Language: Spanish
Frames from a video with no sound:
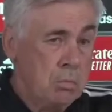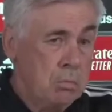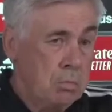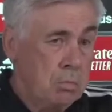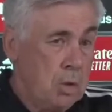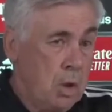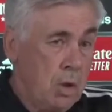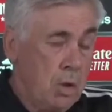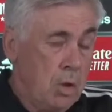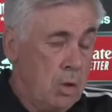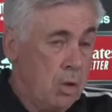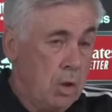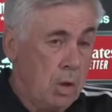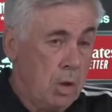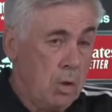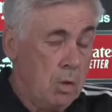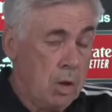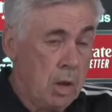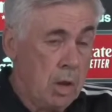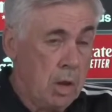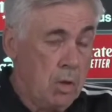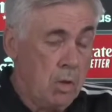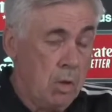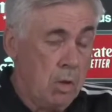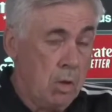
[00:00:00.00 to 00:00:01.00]
No, yo creo
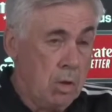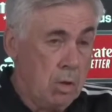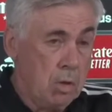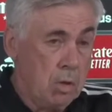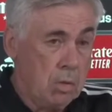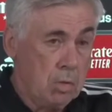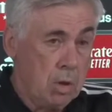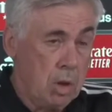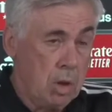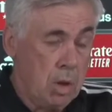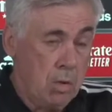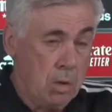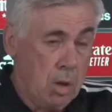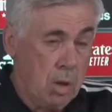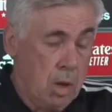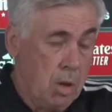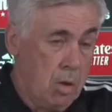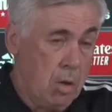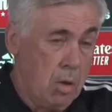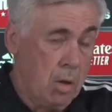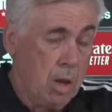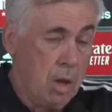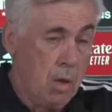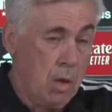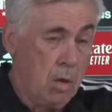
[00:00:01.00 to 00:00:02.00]
que no, creo que
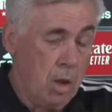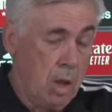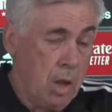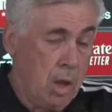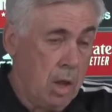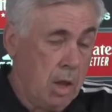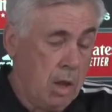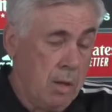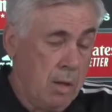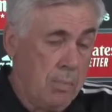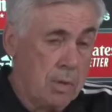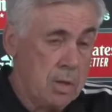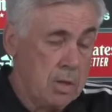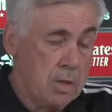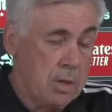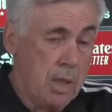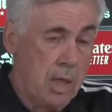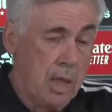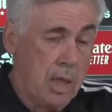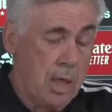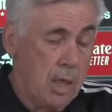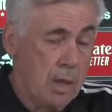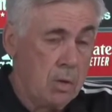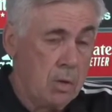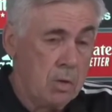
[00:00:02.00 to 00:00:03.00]
no, creo que el equipo
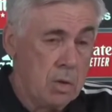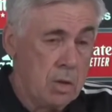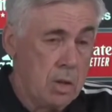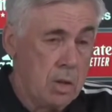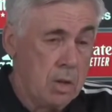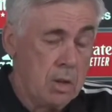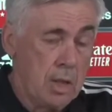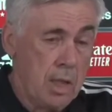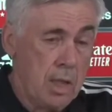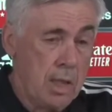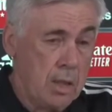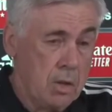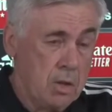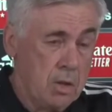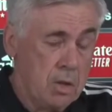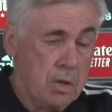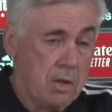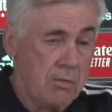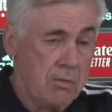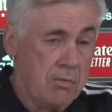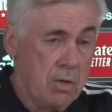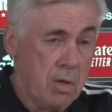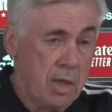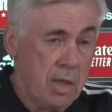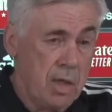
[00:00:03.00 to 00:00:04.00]
está concentrado,
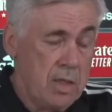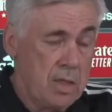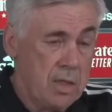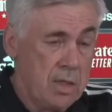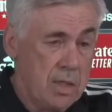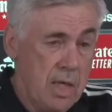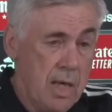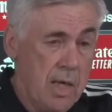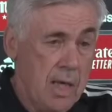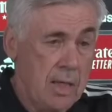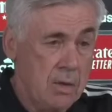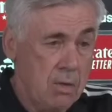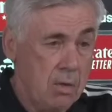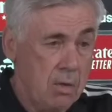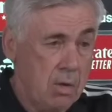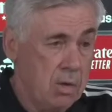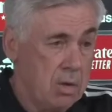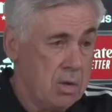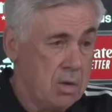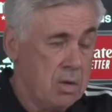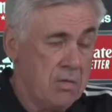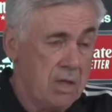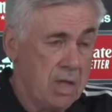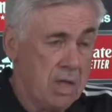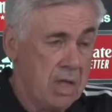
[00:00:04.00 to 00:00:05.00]
está focalizado,
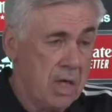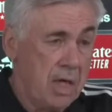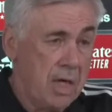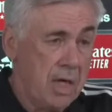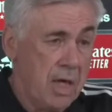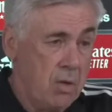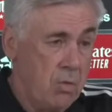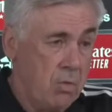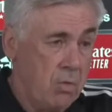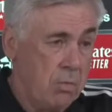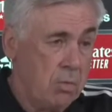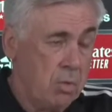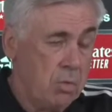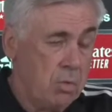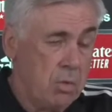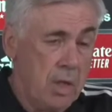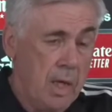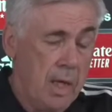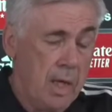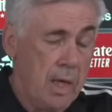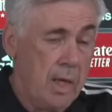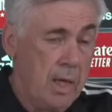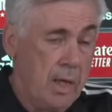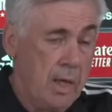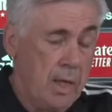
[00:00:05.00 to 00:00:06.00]
es verdad que hay un
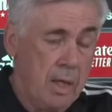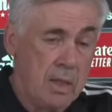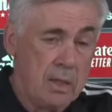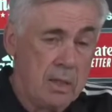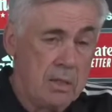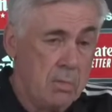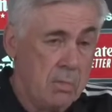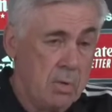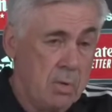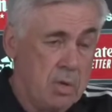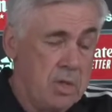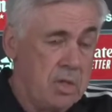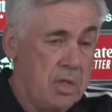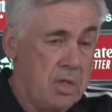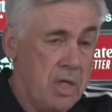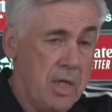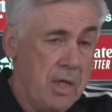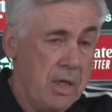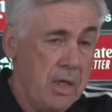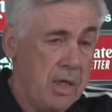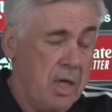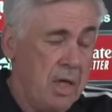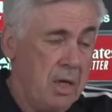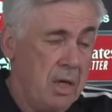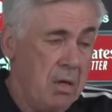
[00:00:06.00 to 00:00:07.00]
mundial muy
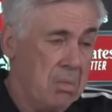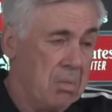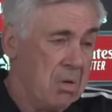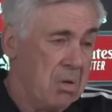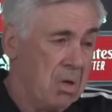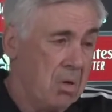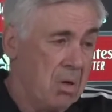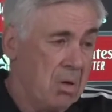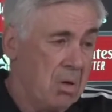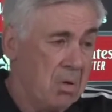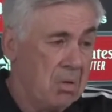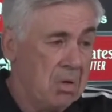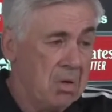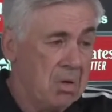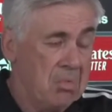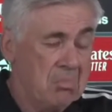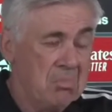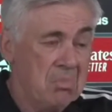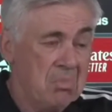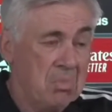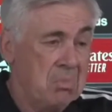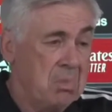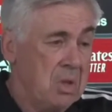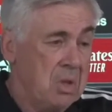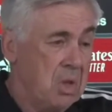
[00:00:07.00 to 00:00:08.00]
cerca, pero
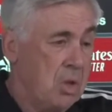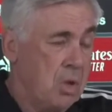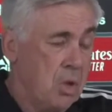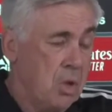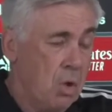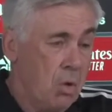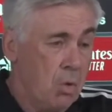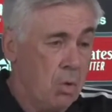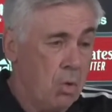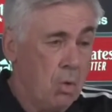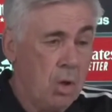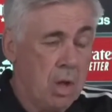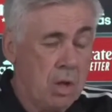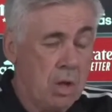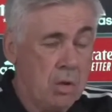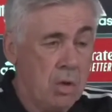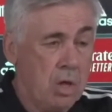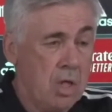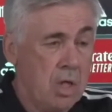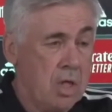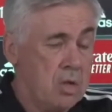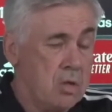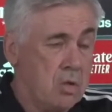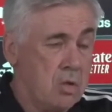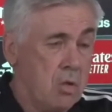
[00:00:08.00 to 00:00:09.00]
los
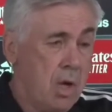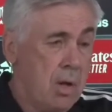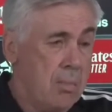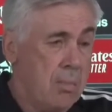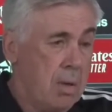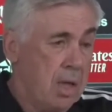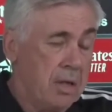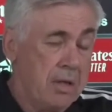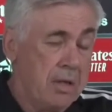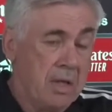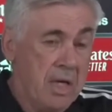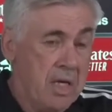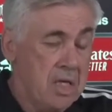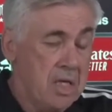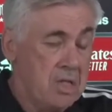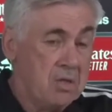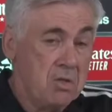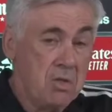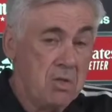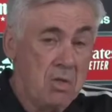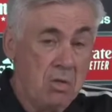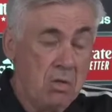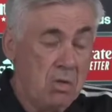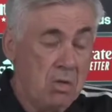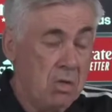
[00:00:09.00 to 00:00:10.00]
jugadores no hablan de
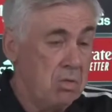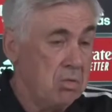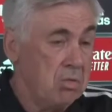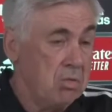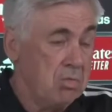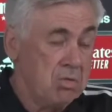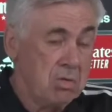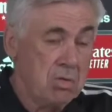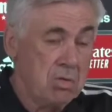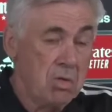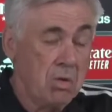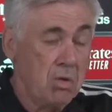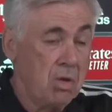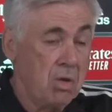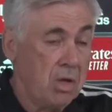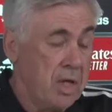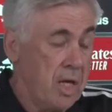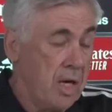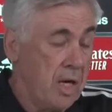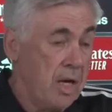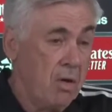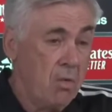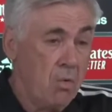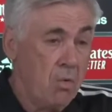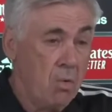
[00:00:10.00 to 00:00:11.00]
esto, todos
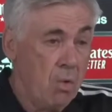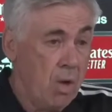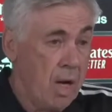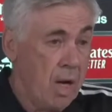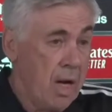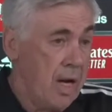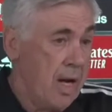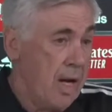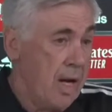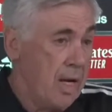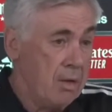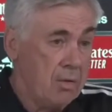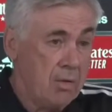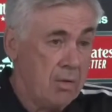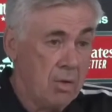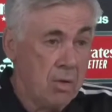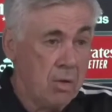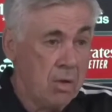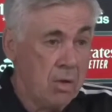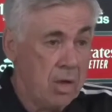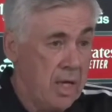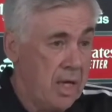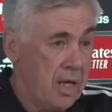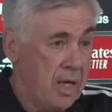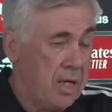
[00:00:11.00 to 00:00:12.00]
quieren jugar,
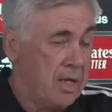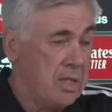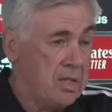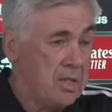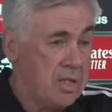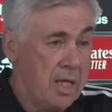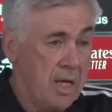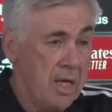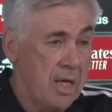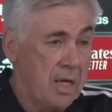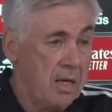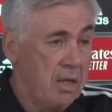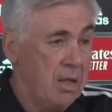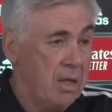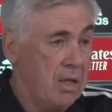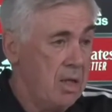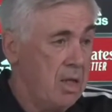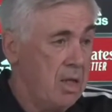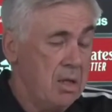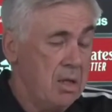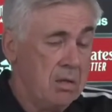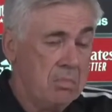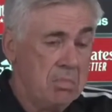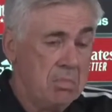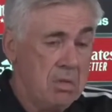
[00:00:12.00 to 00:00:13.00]
todos quieren ser
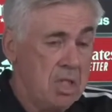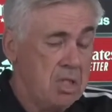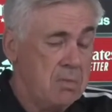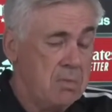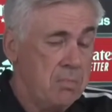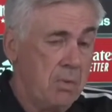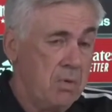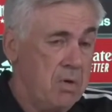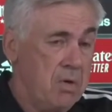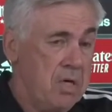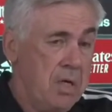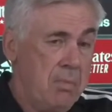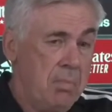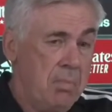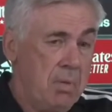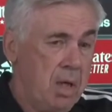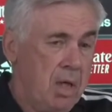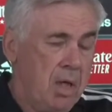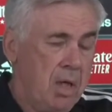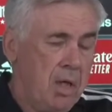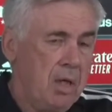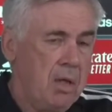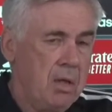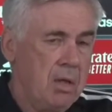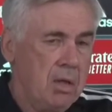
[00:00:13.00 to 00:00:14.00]

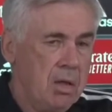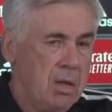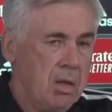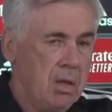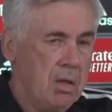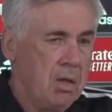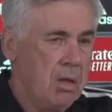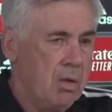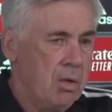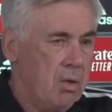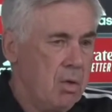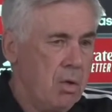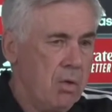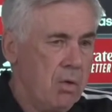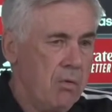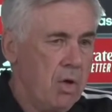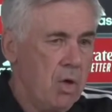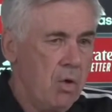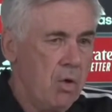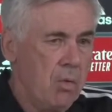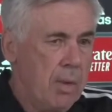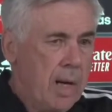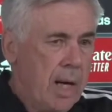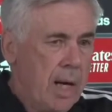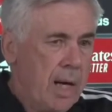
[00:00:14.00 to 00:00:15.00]
disponibles, no
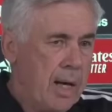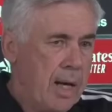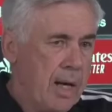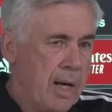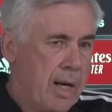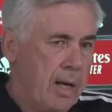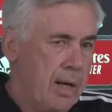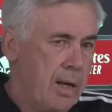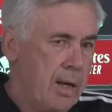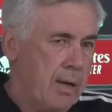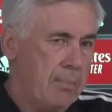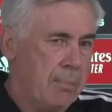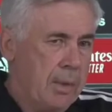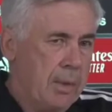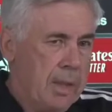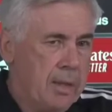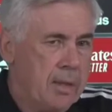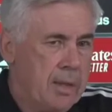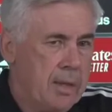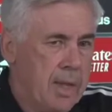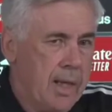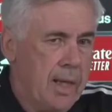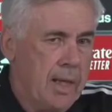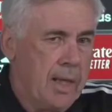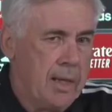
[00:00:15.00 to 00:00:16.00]
veo baja
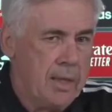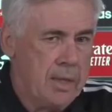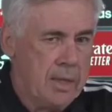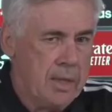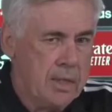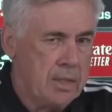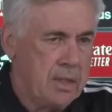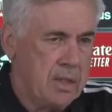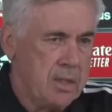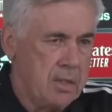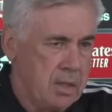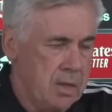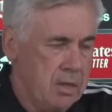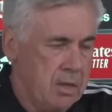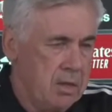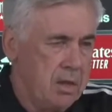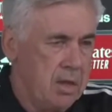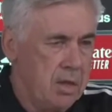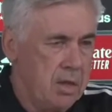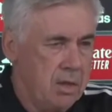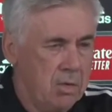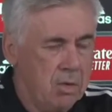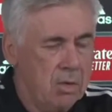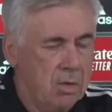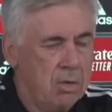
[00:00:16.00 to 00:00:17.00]
mental en este
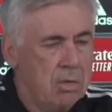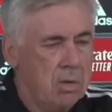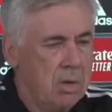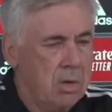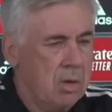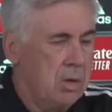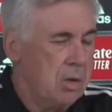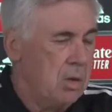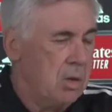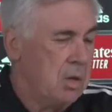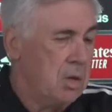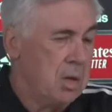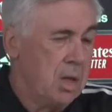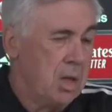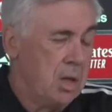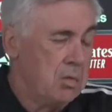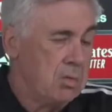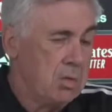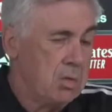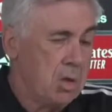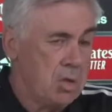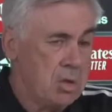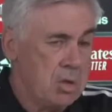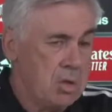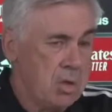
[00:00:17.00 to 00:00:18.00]
sentido.
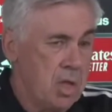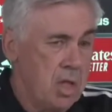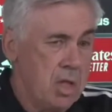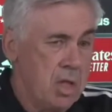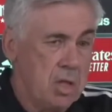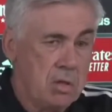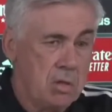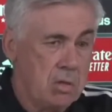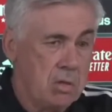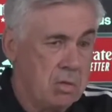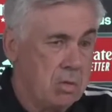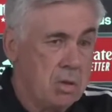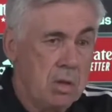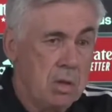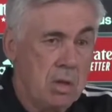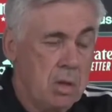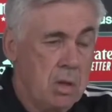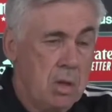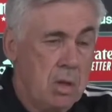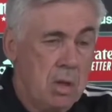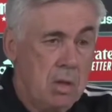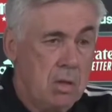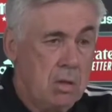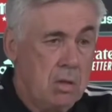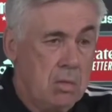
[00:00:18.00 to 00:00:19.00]
Entonces,
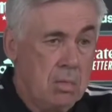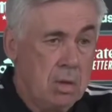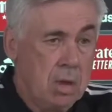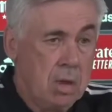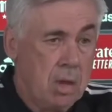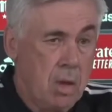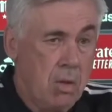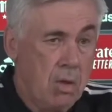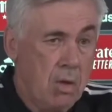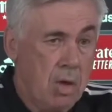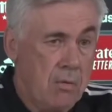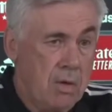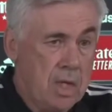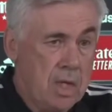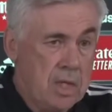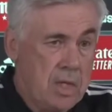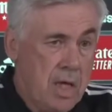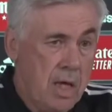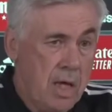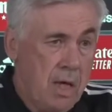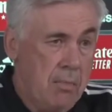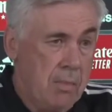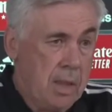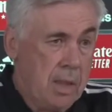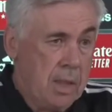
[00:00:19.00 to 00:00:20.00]
creo que va a
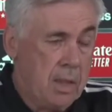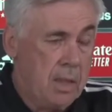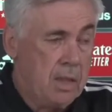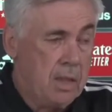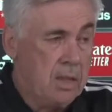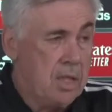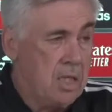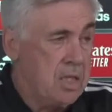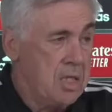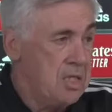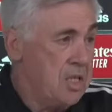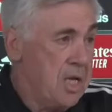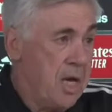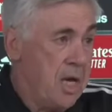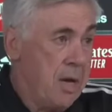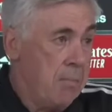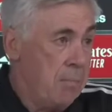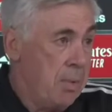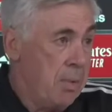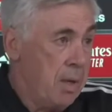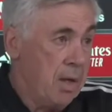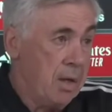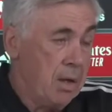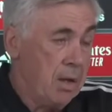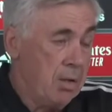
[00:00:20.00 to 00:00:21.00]
ser el Madrid de
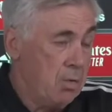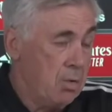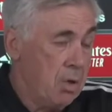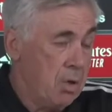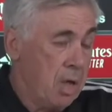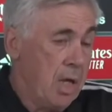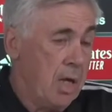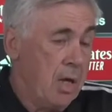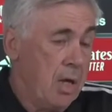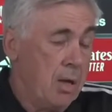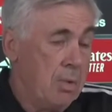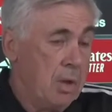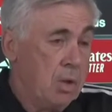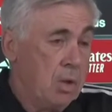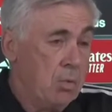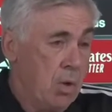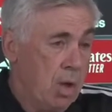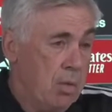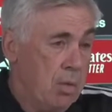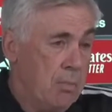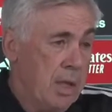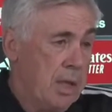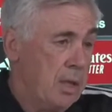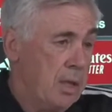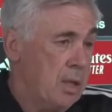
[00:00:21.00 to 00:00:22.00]
siempre, lo que es
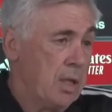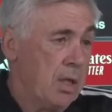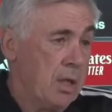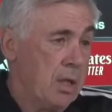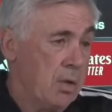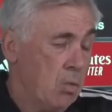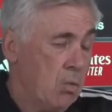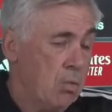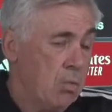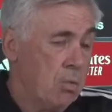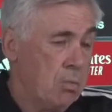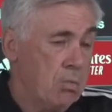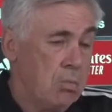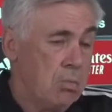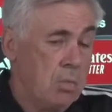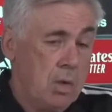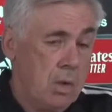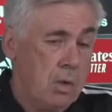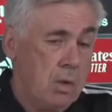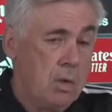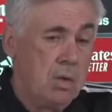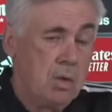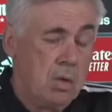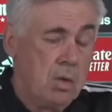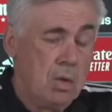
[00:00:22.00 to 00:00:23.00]
habitualmente un,
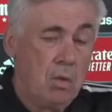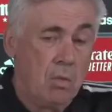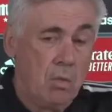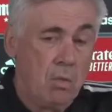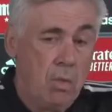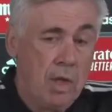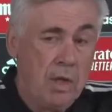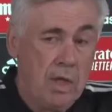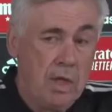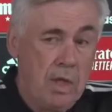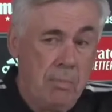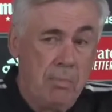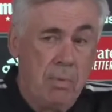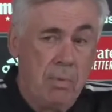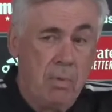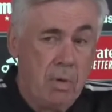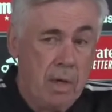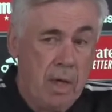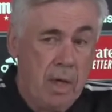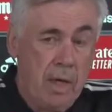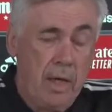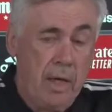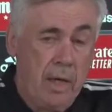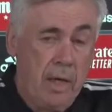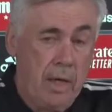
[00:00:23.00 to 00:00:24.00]
un equipo
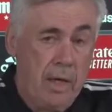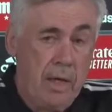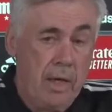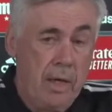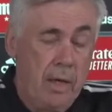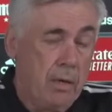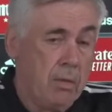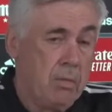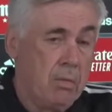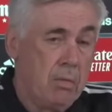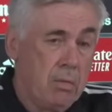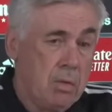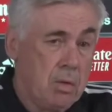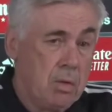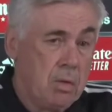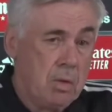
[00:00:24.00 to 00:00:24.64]
que